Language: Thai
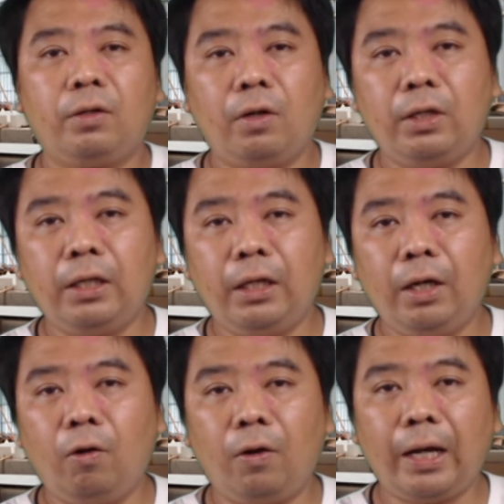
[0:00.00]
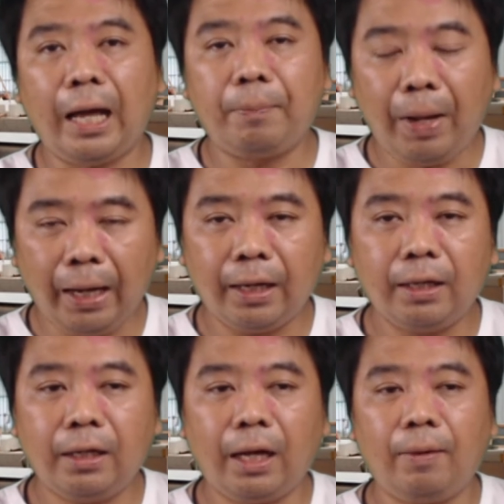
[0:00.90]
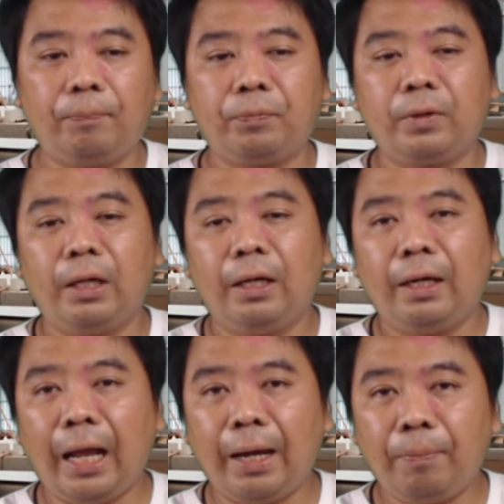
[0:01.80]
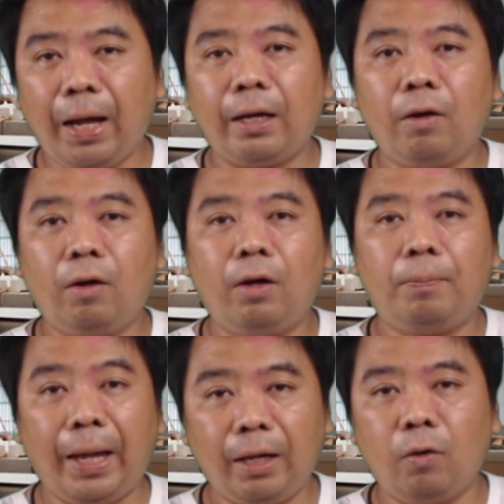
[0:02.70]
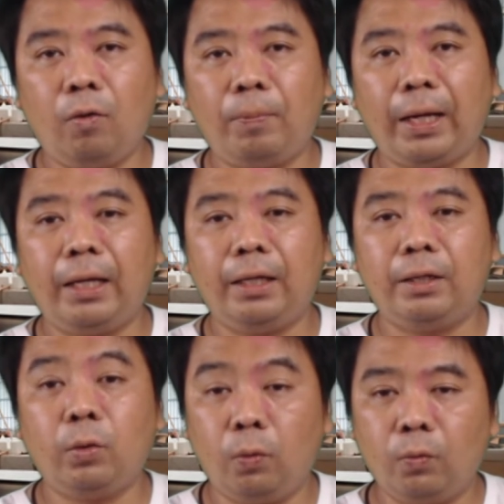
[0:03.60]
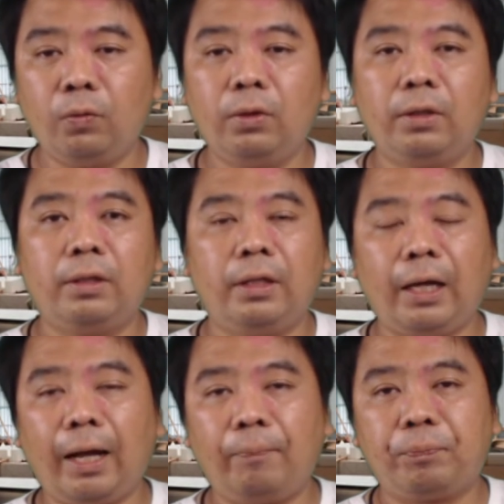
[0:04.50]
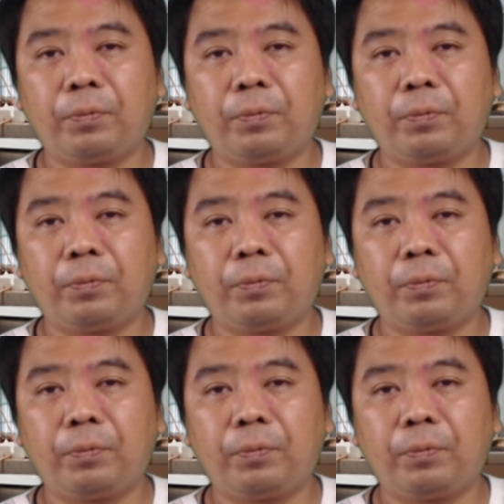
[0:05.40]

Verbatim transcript: ก็คือเรื่องของการแพ็คนะครับล้างผักแล้วก็แพ็คลงไปในถุงนะครับ